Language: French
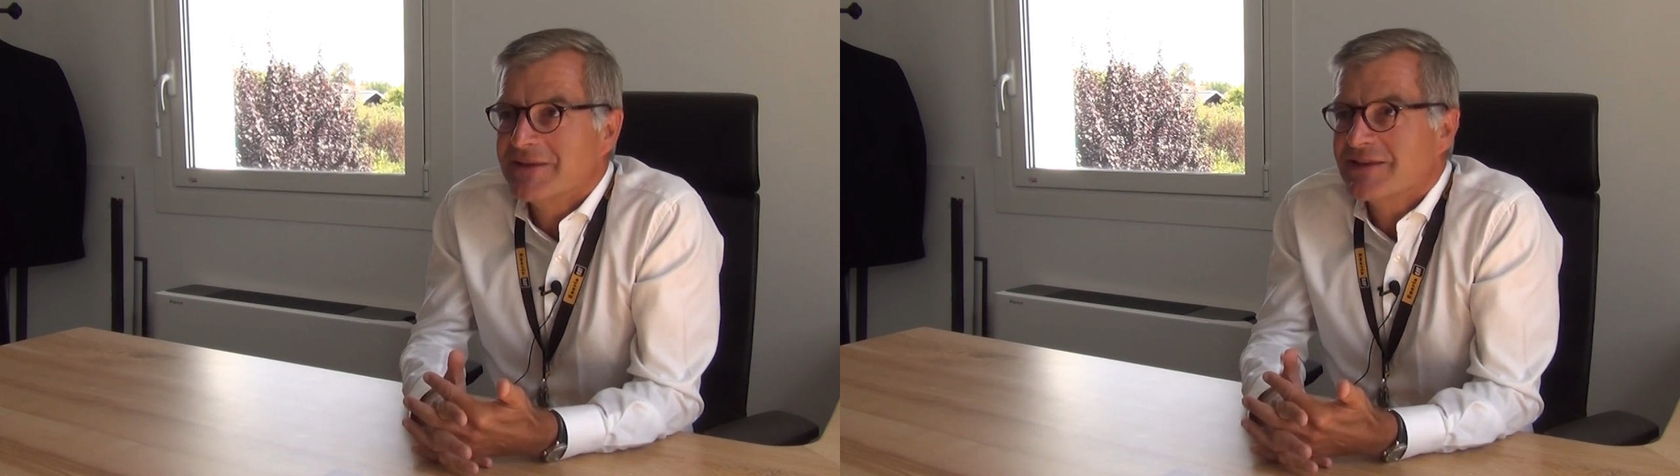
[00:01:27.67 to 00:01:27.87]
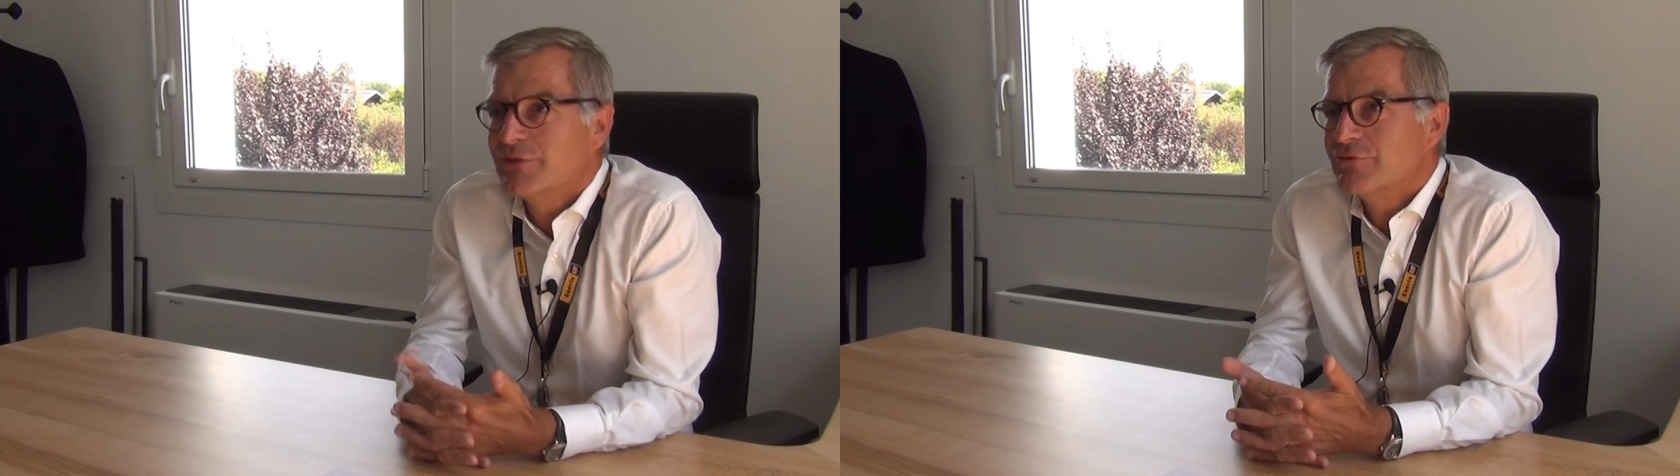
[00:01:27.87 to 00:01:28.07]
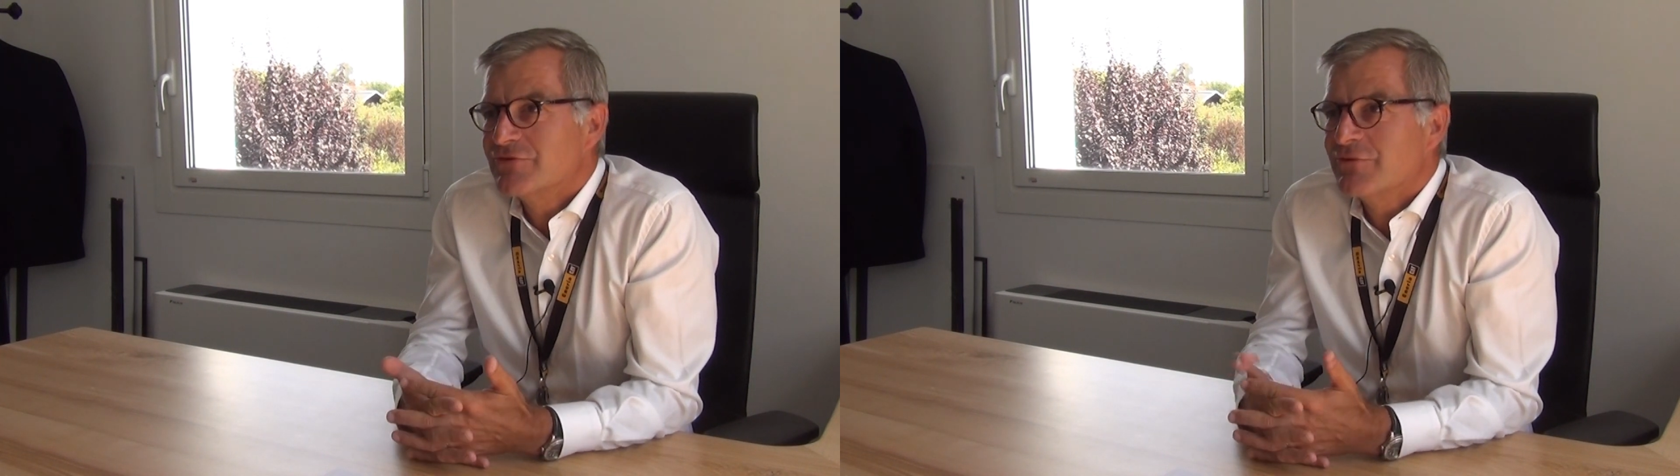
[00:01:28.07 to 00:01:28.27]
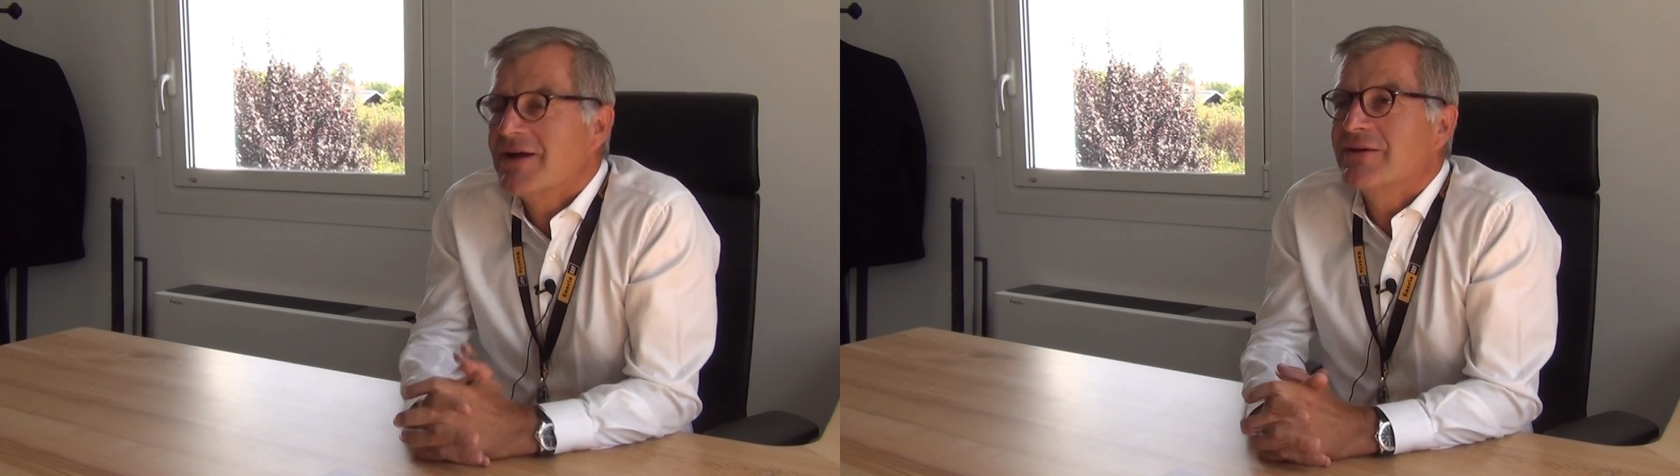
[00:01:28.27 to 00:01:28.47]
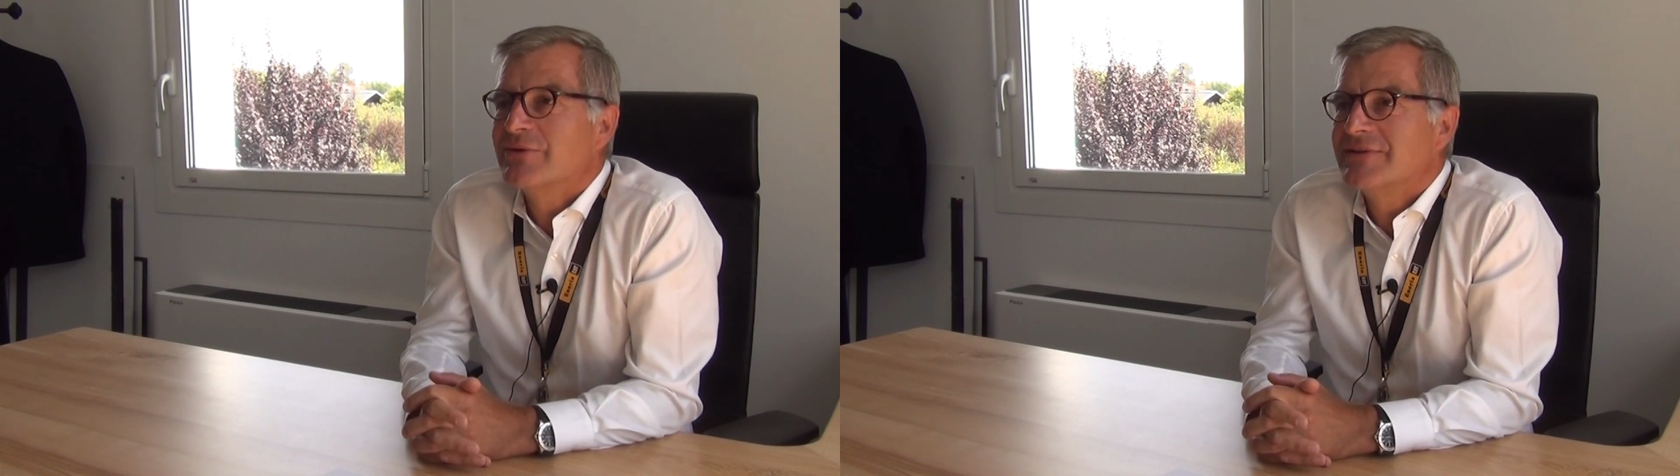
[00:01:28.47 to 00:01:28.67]
le matin ou le
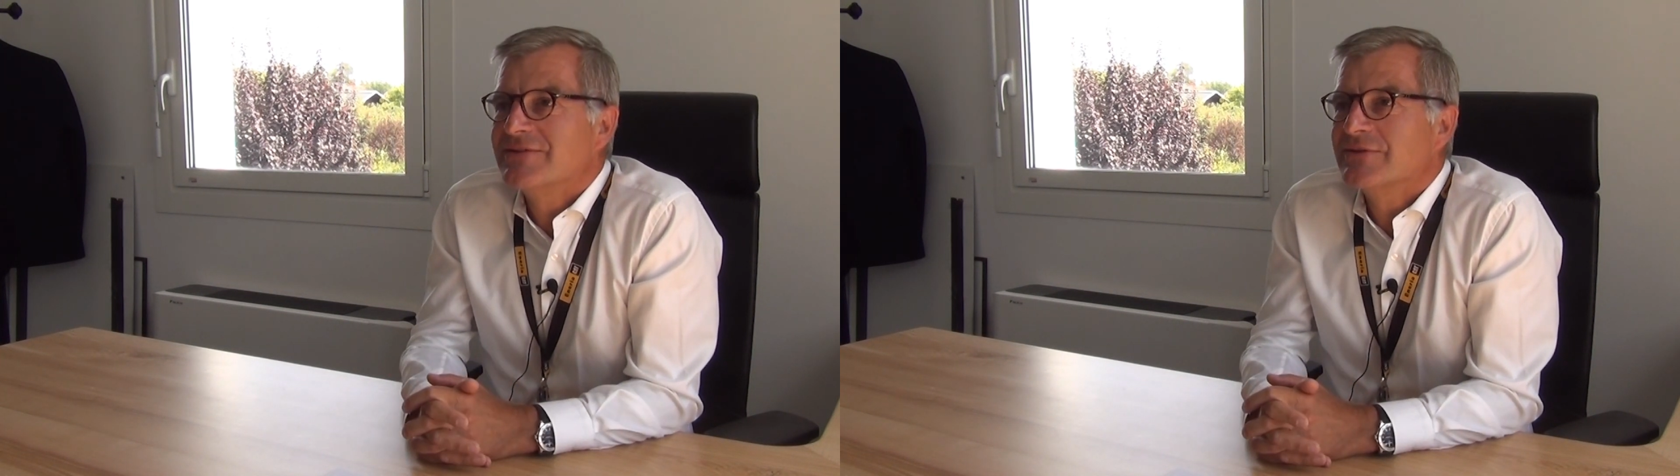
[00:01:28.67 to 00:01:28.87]
soir,